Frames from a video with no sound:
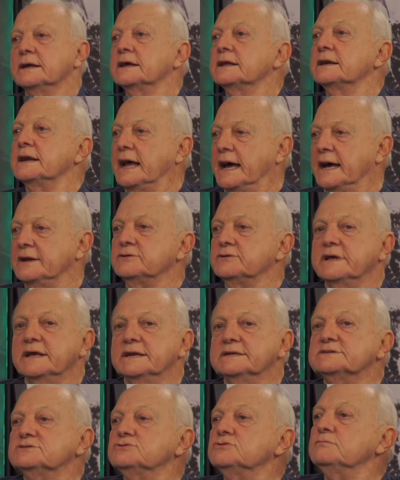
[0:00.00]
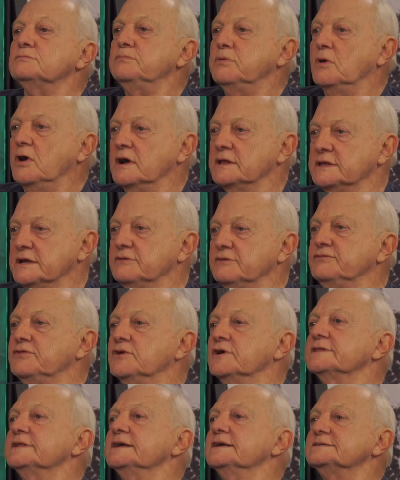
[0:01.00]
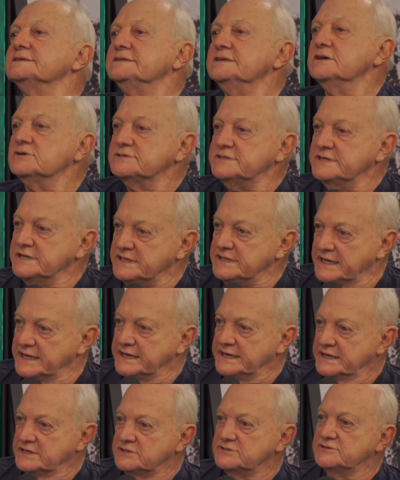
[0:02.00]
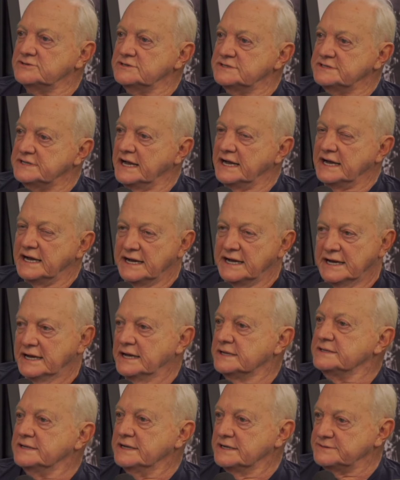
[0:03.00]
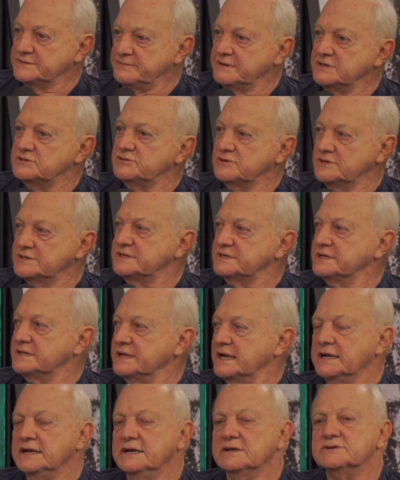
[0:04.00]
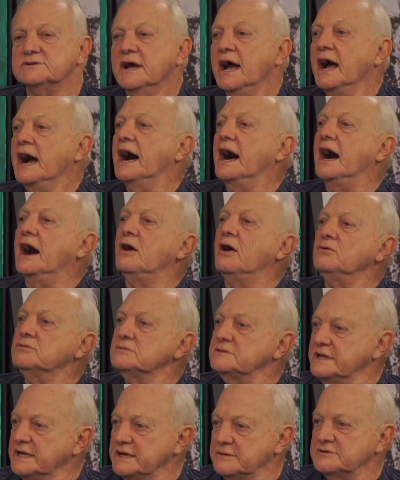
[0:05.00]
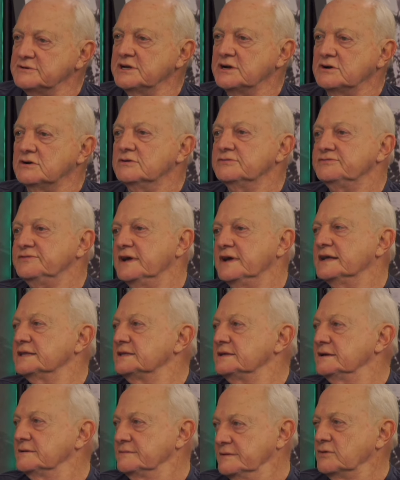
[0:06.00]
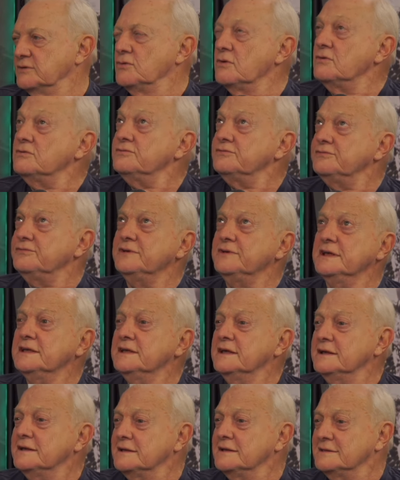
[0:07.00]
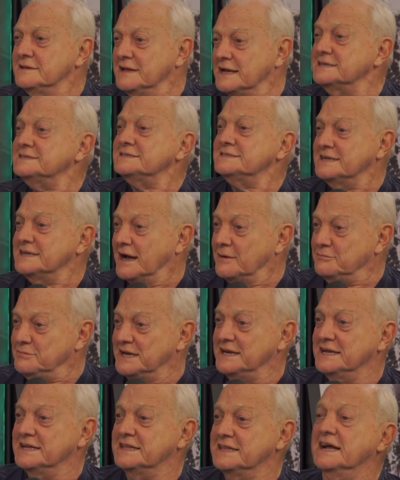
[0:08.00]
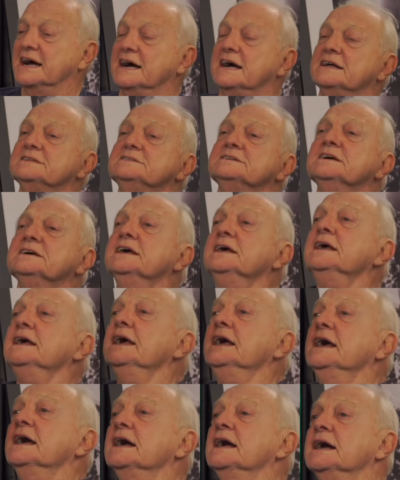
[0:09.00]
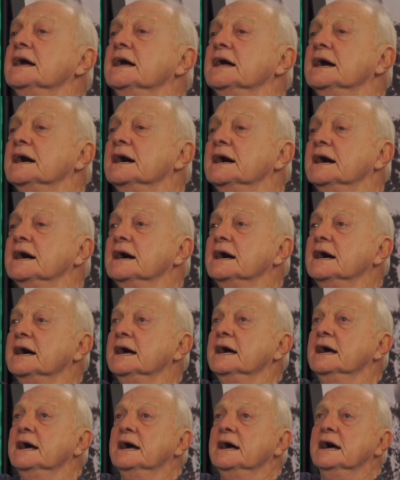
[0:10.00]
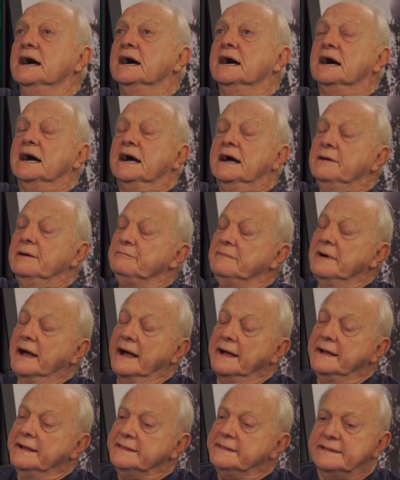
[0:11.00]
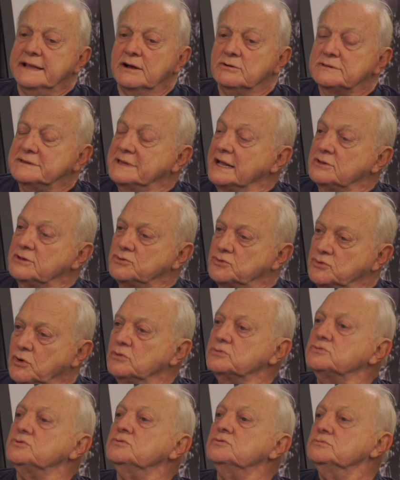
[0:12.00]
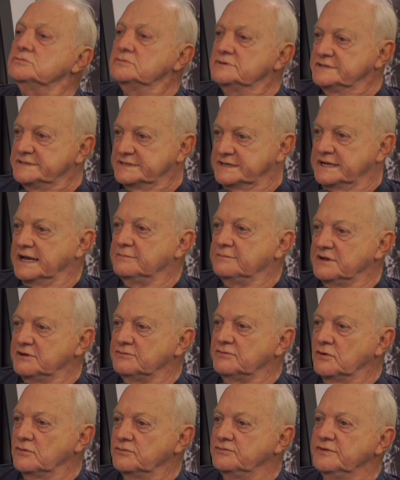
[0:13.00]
Claro que eles não podem fornecer os endereços da, claro, das claro. pessoas que têm isso. Uhum. Há um termo de confia, confi, confiabilidade. É. Uh, então tem todo um esquema envolvido.